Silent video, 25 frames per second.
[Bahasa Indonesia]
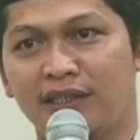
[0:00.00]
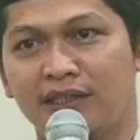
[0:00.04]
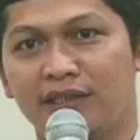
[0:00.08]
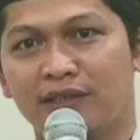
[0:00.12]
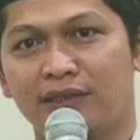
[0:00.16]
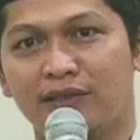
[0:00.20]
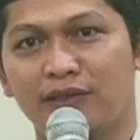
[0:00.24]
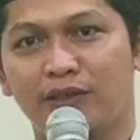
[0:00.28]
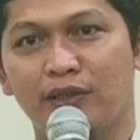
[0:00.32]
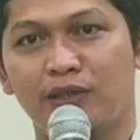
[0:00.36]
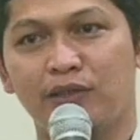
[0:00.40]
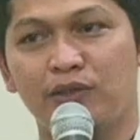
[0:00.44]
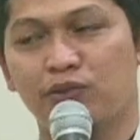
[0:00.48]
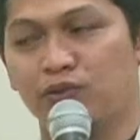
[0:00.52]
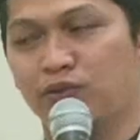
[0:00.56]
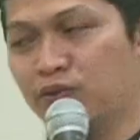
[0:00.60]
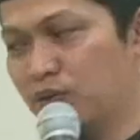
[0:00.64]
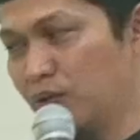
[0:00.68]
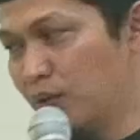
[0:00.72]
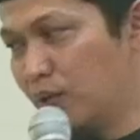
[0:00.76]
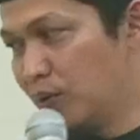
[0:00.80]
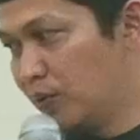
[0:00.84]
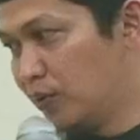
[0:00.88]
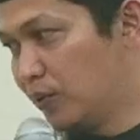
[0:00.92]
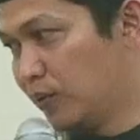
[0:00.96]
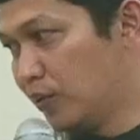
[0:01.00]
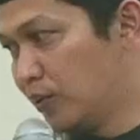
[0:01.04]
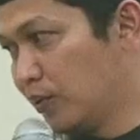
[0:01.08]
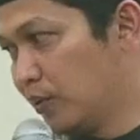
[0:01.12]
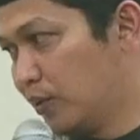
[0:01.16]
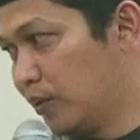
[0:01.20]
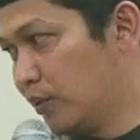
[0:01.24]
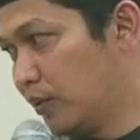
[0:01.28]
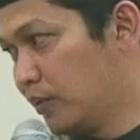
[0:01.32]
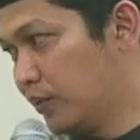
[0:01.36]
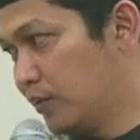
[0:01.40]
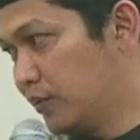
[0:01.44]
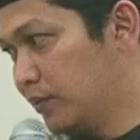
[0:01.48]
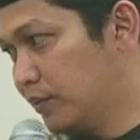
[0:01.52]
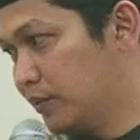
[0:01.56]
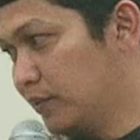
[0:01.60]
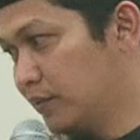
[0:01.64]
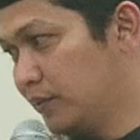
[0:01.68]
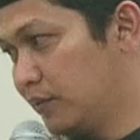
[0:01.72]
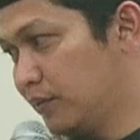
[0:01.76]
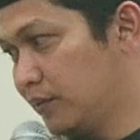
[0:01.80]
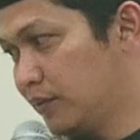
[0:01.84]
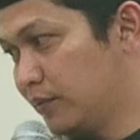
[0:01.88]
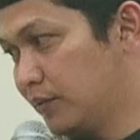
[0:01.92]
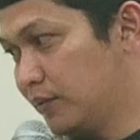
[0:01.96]
dan seluruh
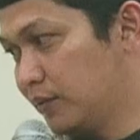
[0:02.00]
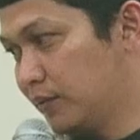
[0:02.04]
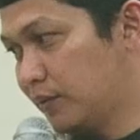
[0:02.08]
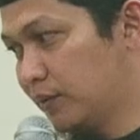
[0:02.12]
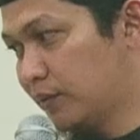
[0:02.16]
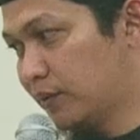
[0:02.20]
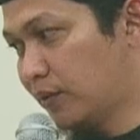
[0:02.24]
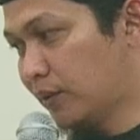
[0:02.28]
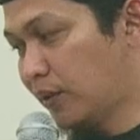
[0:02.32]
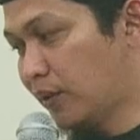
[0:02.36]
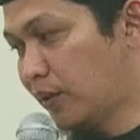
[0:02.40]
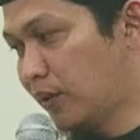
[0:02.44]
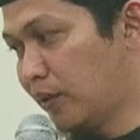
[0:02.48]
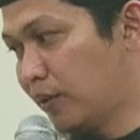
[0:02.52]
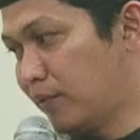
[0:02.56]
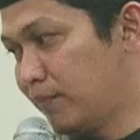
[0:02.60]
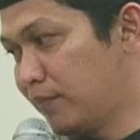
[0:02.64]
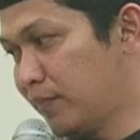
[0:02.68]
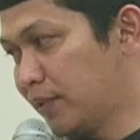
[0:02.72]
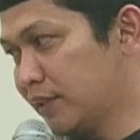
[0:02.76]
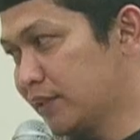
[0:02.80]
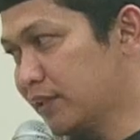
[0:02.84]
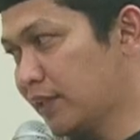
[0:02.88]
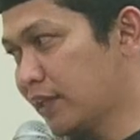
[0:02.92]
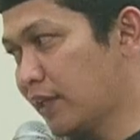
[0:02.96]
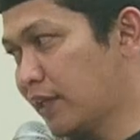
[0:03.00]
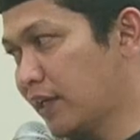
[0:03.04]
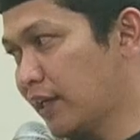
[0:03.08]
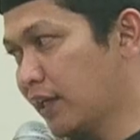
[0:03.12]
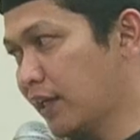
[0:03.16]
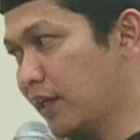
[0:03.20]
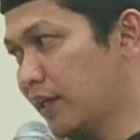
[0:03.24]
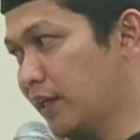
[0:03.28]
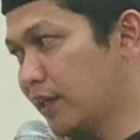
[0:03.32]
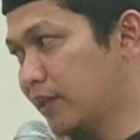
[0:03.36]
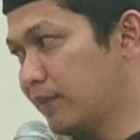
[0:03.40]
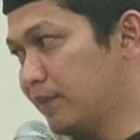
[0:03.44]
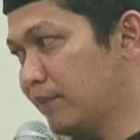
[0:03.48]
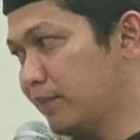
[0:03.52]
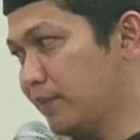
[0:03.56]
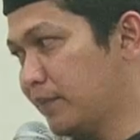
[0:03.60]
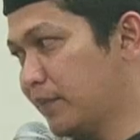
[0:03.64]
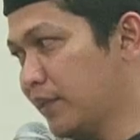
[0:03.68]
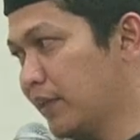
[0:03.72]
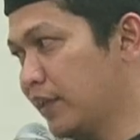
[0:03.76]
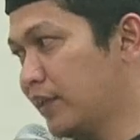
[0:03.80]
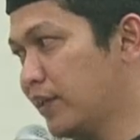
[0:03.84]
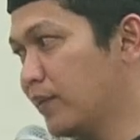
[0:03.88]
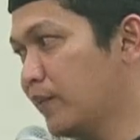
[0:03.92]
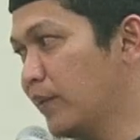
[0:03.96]
tokoh masyarakat Pak
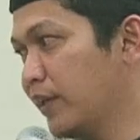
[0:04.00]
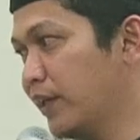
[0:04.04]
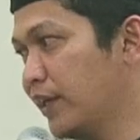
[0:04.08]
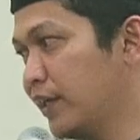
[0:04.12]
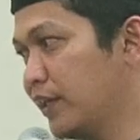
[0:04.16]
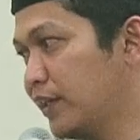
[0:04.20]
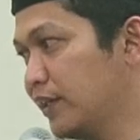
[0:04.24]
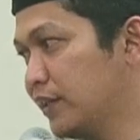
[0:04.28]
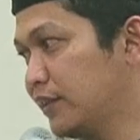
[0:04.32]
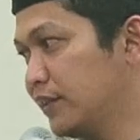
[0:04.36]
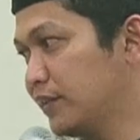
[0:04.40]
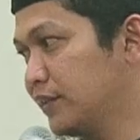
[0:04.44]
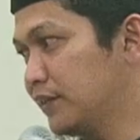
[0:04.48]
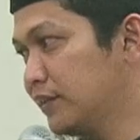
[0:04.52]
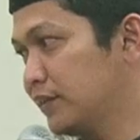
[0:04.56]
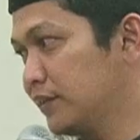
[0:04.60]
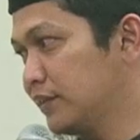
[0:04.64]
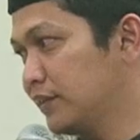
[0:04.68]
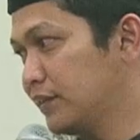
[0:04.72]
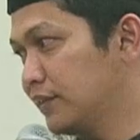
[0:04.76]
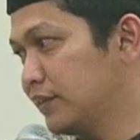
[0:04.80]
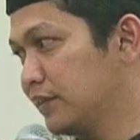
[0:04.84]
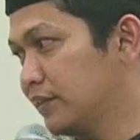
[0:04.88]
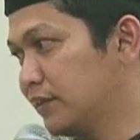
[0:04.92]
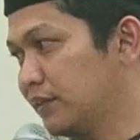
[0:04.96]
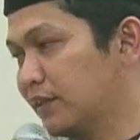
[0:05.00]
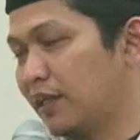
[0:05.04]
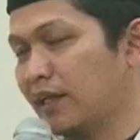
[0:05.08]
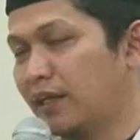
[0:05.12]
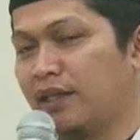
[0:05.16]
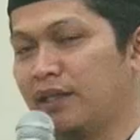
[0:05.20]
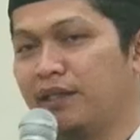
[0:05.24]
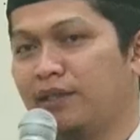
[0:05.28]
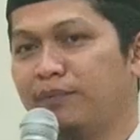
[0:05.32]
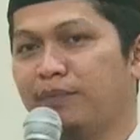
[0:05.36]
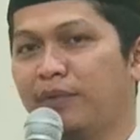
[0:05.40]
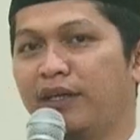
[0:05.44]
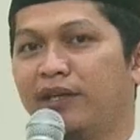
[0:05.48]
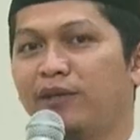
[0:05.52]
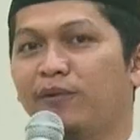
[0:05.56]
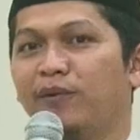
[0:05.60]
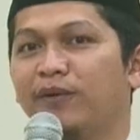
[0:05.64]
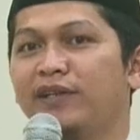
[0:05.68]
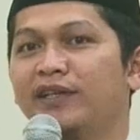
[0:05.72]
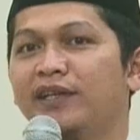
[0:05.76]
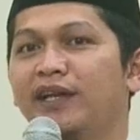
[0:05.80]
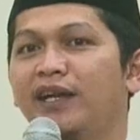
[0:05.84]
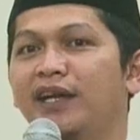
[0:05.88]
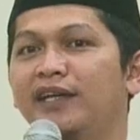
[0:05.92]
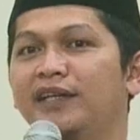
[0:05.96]
RW nah ini Pak RW
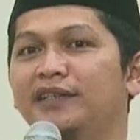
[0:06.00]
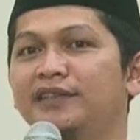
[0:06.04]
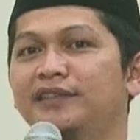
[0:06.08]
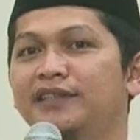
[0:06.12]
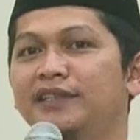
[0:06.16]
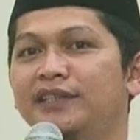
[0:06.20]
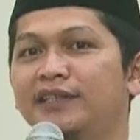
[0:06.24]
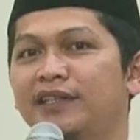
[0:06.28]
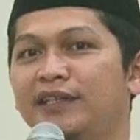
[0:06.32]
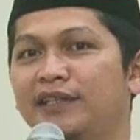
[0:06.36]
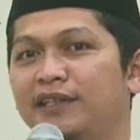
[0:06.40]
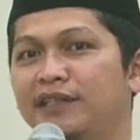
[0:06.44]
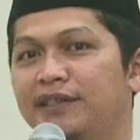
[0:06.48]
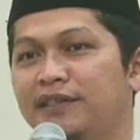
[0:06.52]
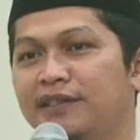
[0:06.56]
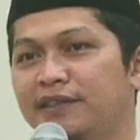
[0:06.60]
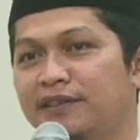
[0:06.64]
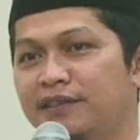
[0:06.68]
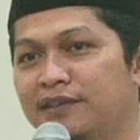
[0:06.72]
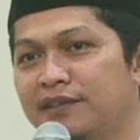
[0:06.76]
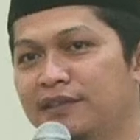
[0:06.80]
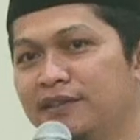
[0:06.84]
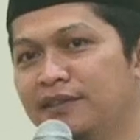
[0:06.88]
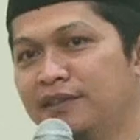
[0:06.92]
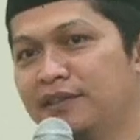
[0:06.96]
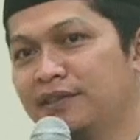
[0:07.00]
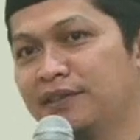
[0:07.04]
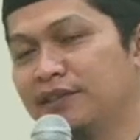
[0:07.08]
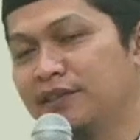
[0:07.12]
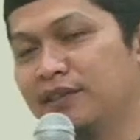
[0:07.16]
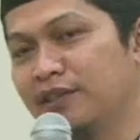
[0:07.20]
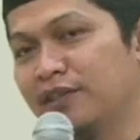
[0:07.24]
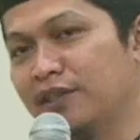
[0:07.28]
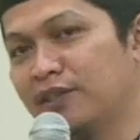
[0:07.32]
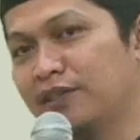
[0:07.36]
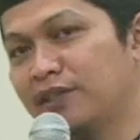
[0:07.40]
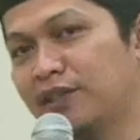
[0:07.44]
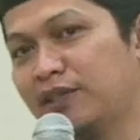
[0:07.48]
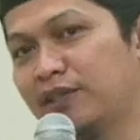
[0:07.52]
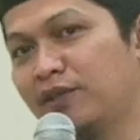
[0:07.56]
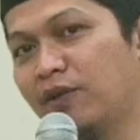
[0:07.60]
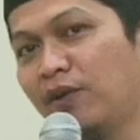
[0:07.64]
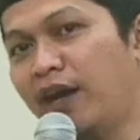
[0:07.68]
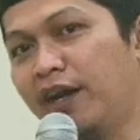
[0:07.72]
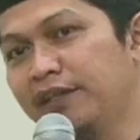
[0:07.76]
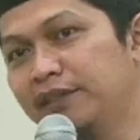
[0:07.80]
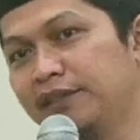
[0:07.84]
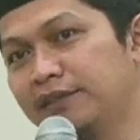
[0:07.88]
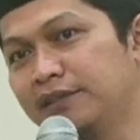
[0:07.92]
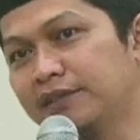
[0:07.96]
nya hadir kita
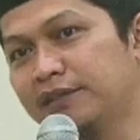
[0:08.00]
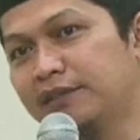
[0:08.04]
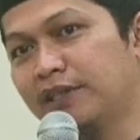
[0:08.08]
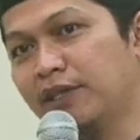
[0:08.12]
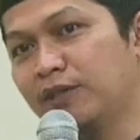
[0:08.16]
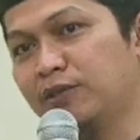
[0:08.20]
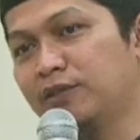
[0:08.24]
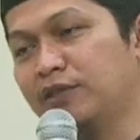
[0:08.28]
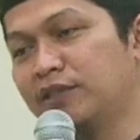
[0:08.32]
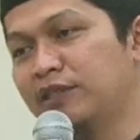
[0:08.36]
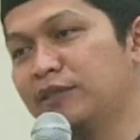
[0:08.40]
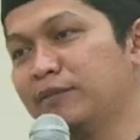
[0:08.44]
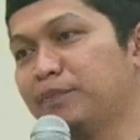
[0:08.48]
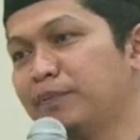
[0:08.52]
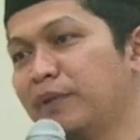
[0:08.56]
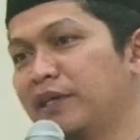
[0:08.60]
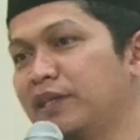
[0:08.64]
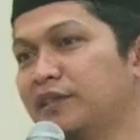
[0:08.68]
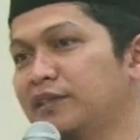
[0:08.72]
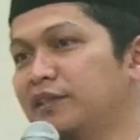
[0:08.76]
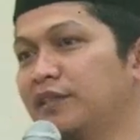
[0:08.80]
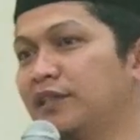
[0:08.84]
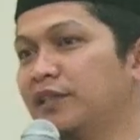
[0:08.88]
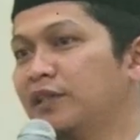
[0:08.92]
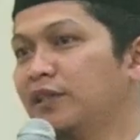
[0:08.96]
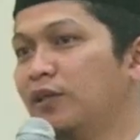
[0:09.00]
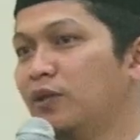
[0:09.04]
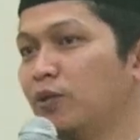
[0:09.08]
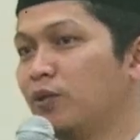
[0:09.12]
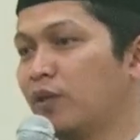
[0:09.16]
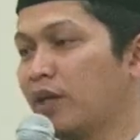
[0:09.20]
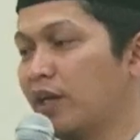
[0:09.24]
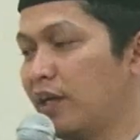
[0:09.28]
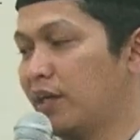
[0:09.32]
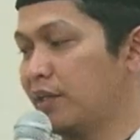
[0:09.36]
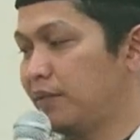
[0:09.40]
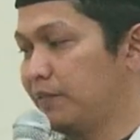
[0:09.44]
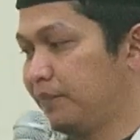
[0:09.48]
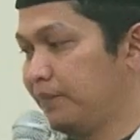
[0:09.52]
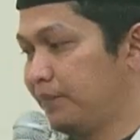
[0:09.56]
doain tahun depan jadi lurah